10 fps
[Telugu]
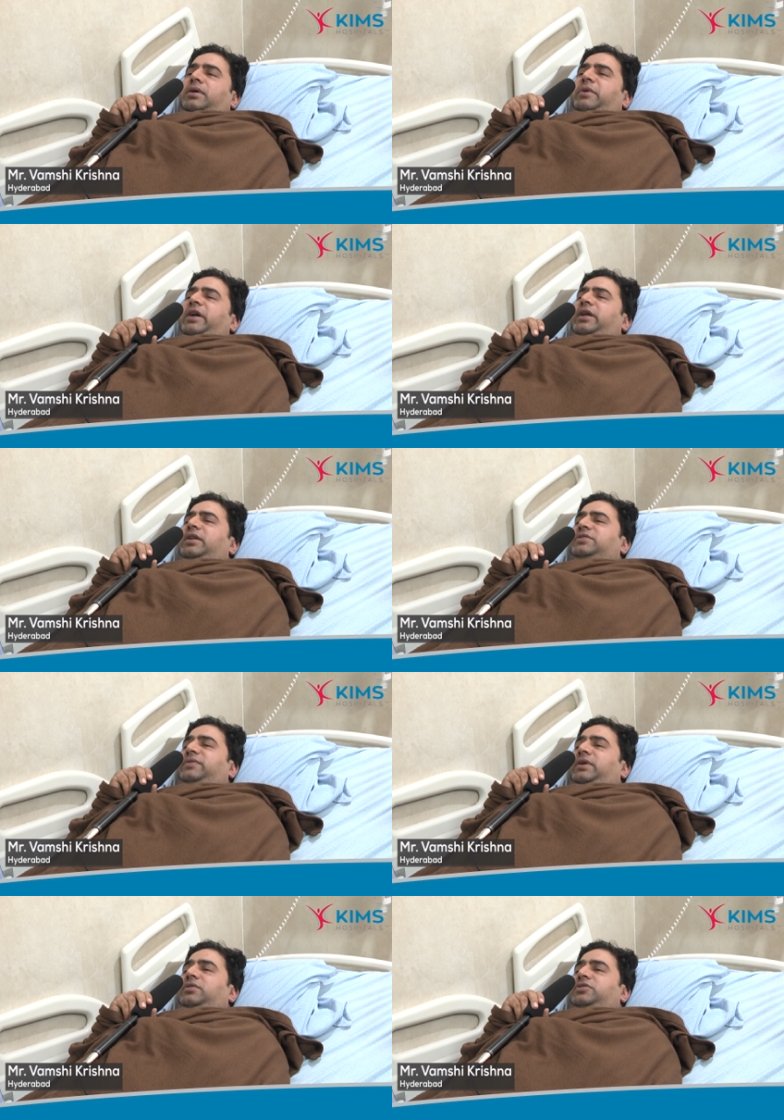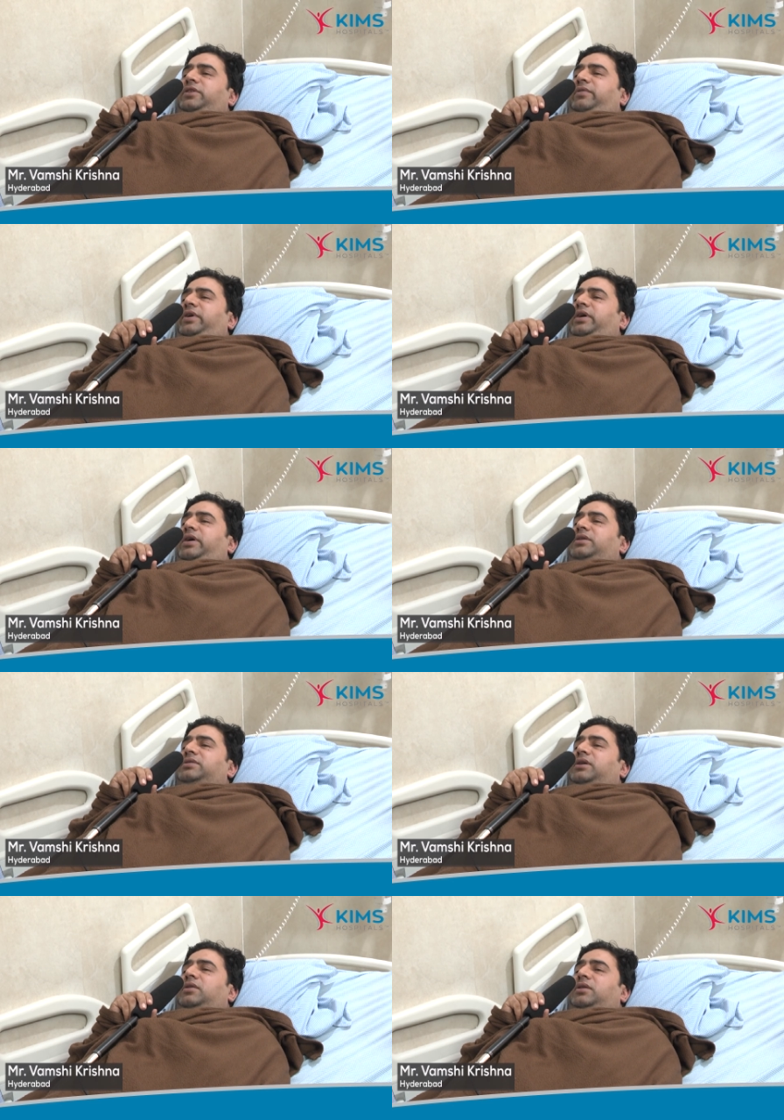మెయింటెనెన్స్ వాళ్ళు వచ్చి ఎవ్రీడే
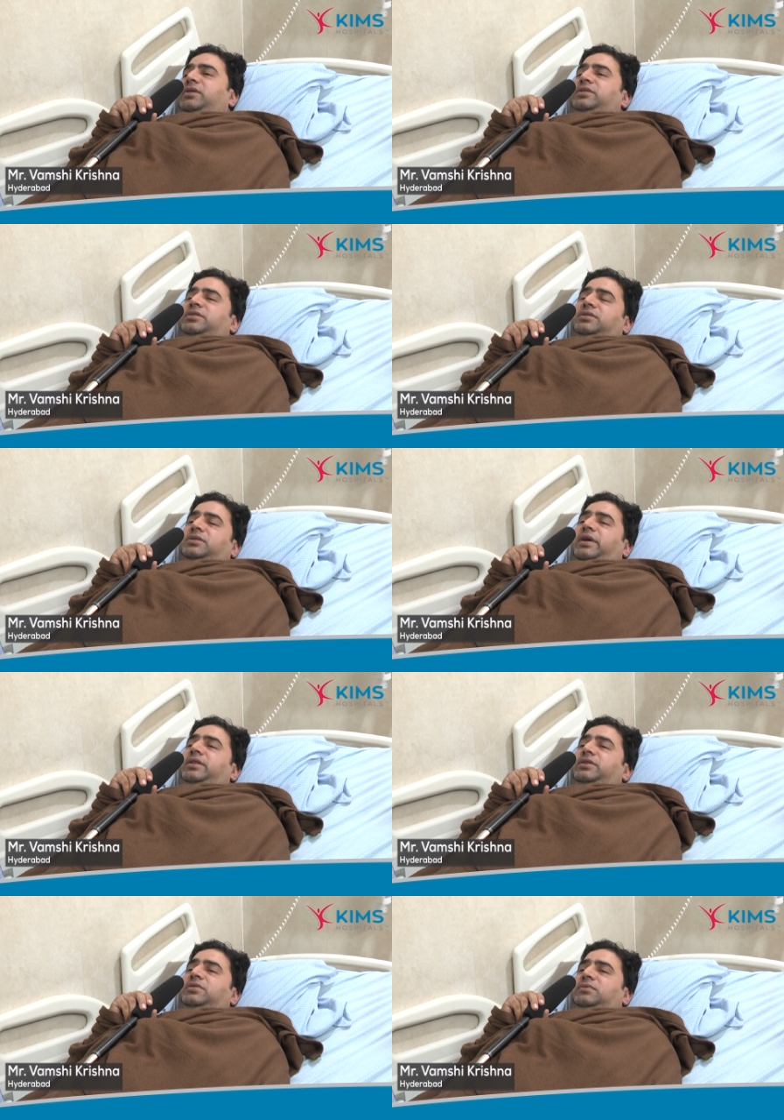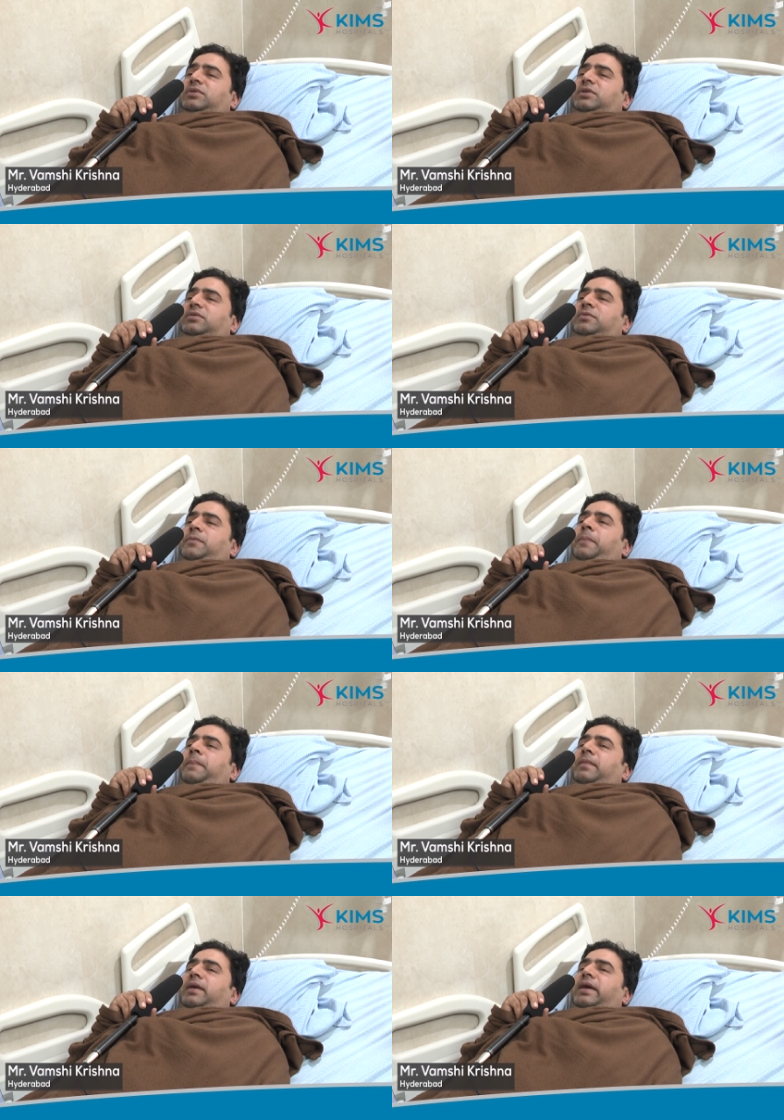ఆథరైజేషన్ సైన్ తీసుకుంటారు
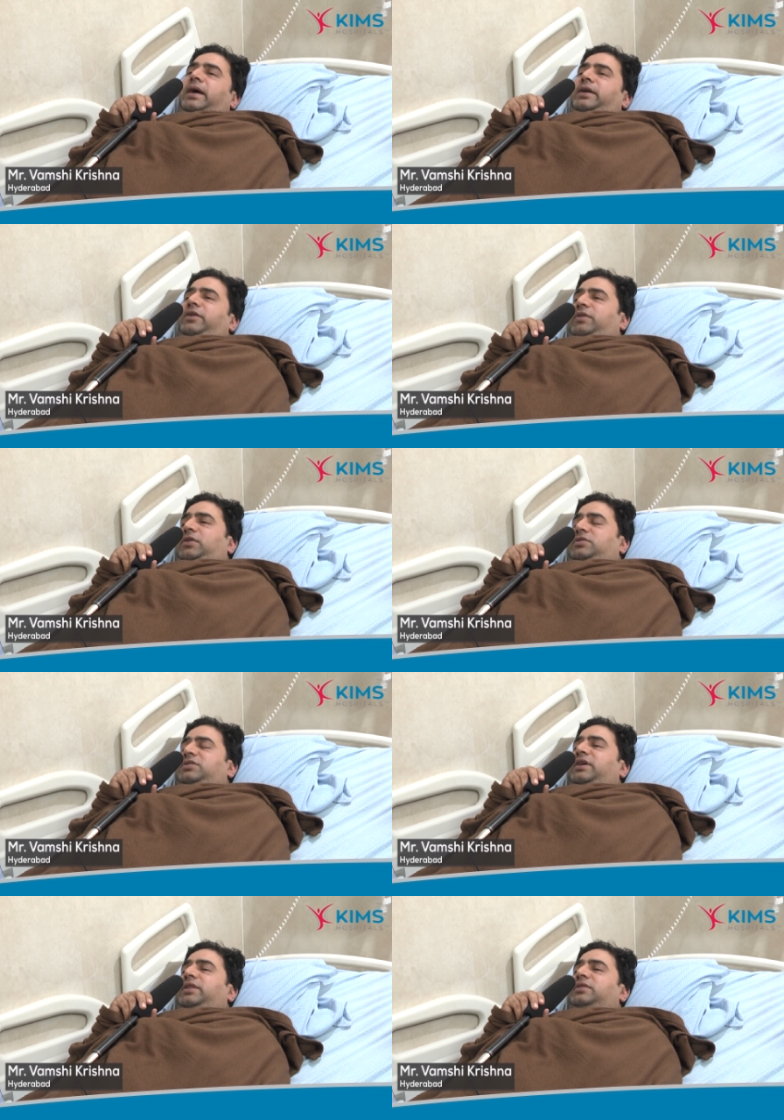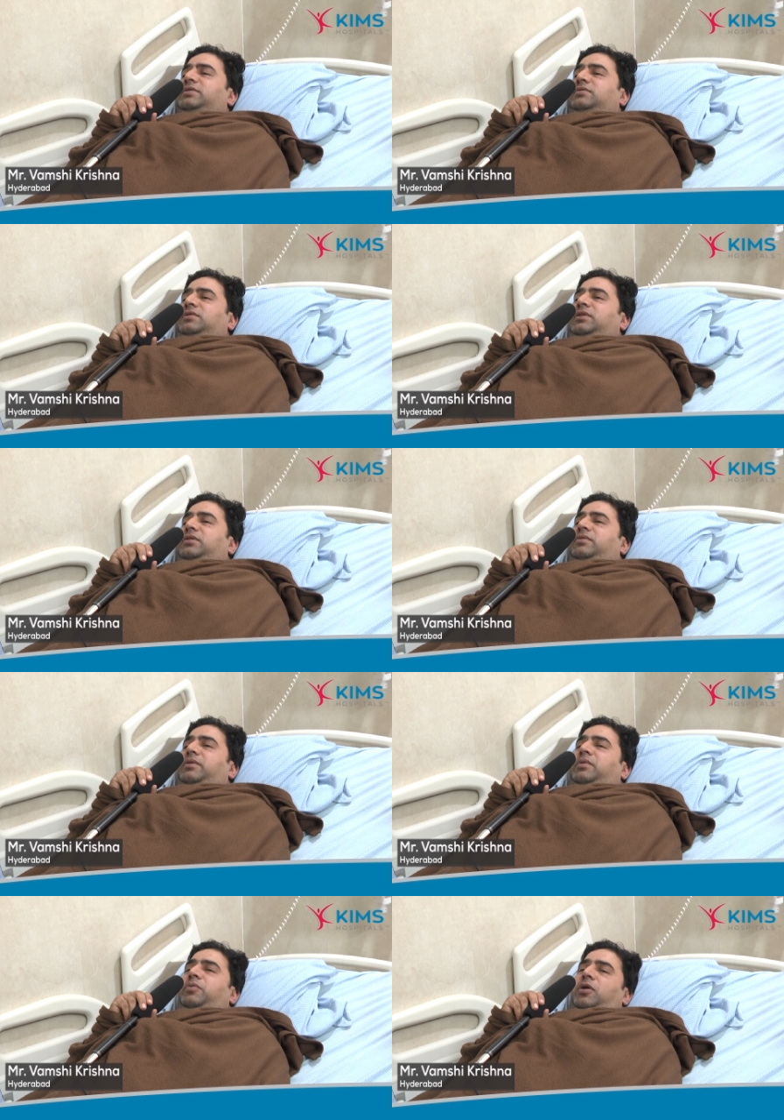క్యాంటీన్ వాళ్ళు వచ్చి సైన్ తీసుకుంటారు
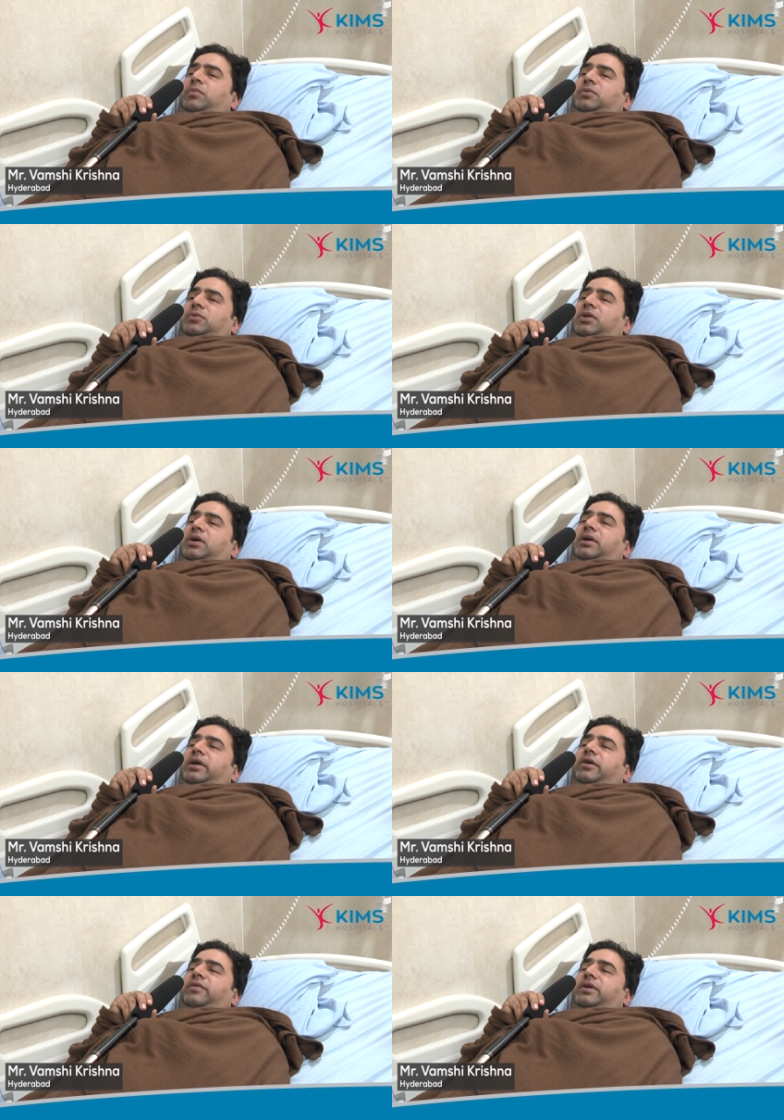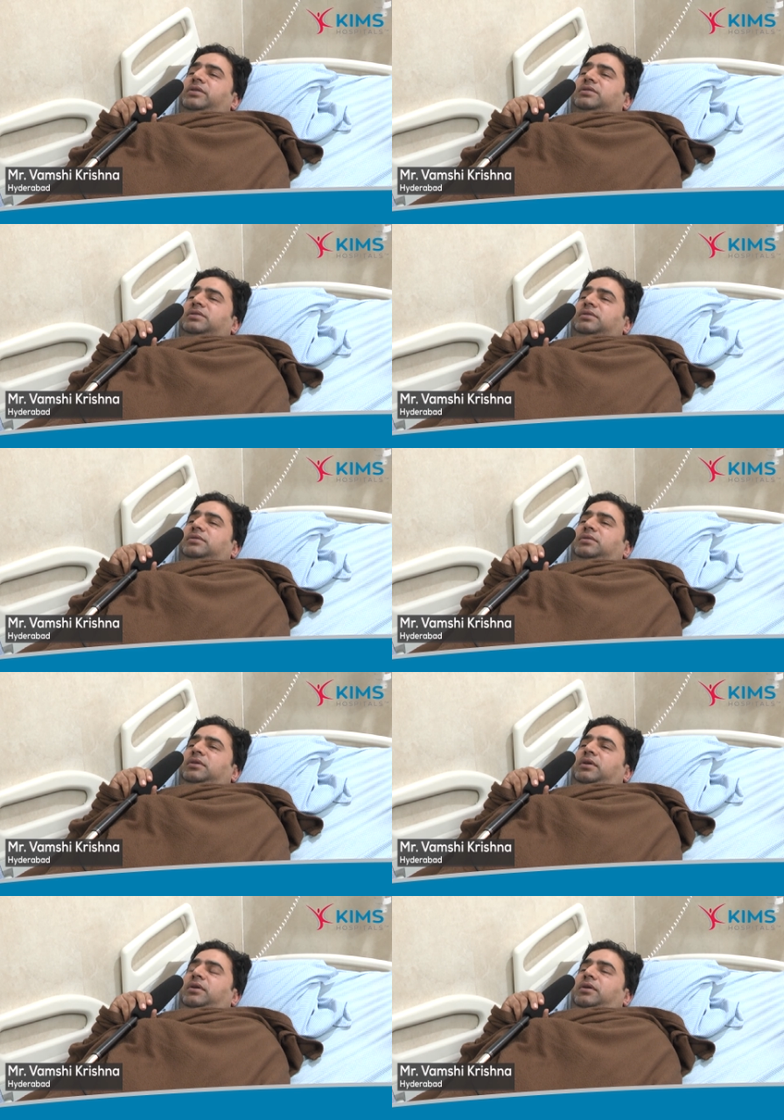ఏమైనా ప్రాబ్లం ఉందా అని ఎంక్వైరీ చేస్తారు
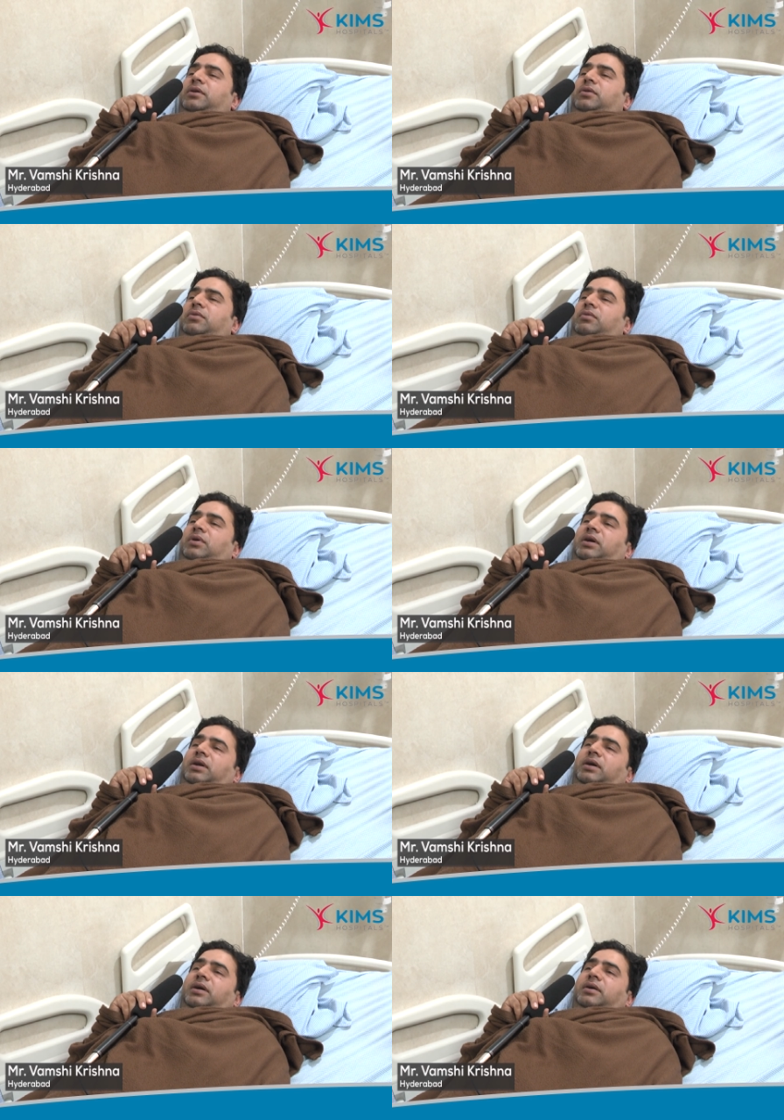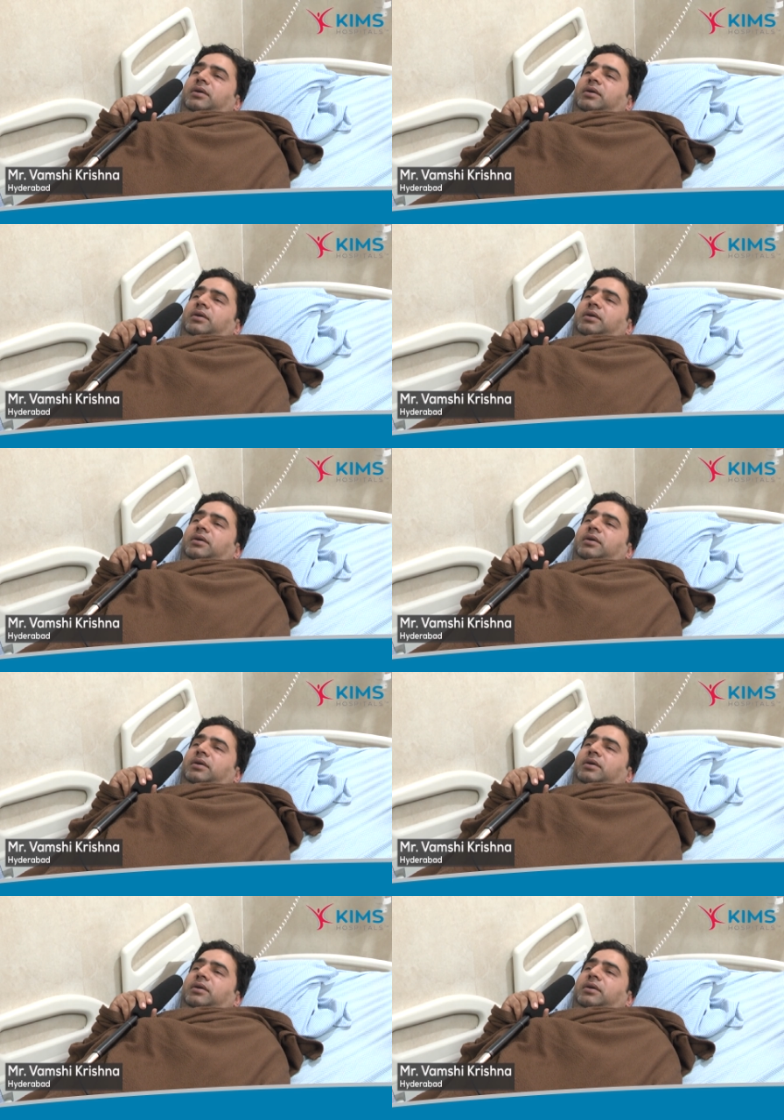ఓవరాల్గా